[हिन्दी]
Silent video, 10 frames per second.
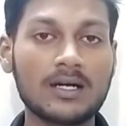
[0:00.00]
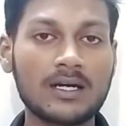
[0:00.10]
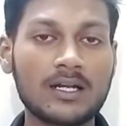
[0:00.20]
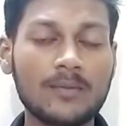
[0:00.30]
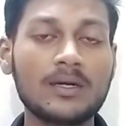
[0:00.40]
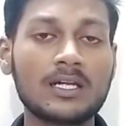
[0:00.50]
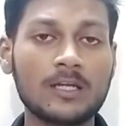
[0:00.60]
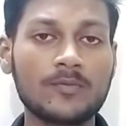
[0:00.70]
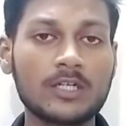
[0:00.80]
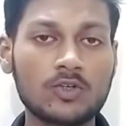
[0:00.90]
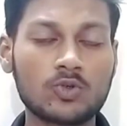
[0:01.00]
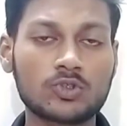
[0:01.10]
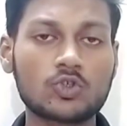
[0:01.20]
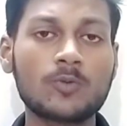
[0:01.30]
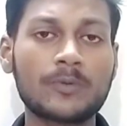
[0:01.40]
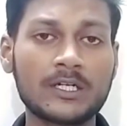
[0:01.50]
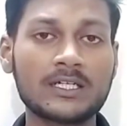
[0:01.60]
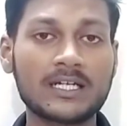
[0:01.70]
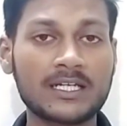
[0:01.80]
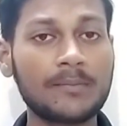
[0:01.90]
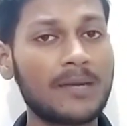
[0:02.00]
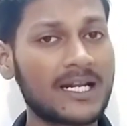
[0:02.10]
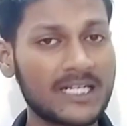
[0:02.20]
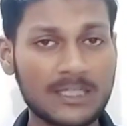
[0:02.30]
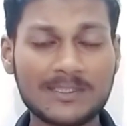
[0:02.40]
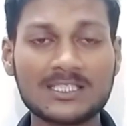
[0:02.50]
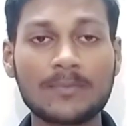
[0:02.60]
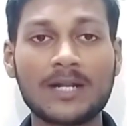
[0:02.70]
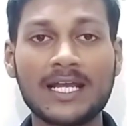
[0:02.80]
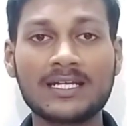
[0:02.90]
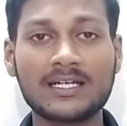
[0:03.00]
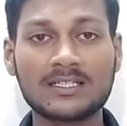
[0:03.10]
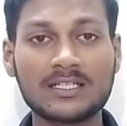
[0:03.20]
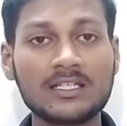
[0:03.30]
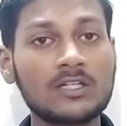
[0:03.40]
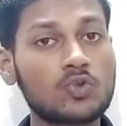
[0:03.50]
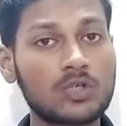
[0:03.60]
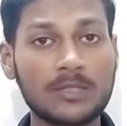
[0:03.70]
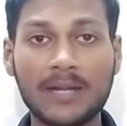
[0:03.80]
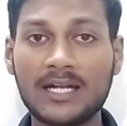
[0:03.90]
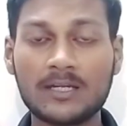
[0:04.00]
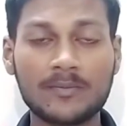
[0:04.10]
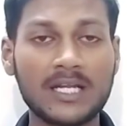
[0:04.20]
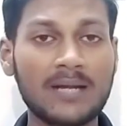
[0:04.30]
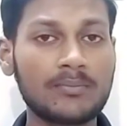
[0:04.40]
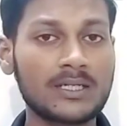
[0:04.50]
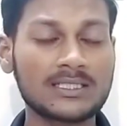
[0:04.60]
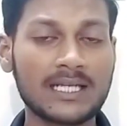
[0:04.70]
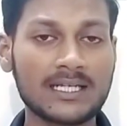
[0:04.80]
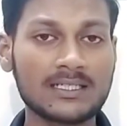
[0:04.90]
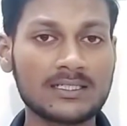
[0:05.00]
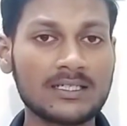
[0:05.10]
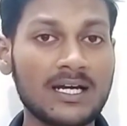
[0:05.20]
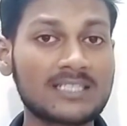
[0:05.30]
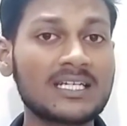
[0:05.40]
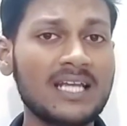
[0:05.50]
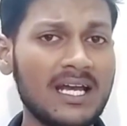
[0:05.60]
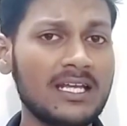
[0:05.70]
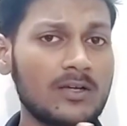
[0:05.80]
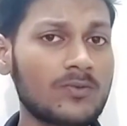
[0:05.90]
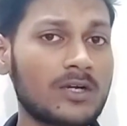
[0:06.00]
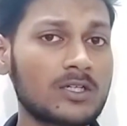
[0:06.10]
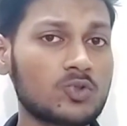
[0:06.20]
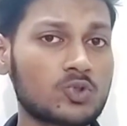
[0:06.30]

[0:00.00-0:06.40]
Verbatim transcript: अगर हम अनलिमिटेड नोट्स को प्रिंट करके मार्केट में सप्लाई कर दे तो डिमांड अपने आप बढ़ जाएगी अच्छा यहाँ एक वर्ड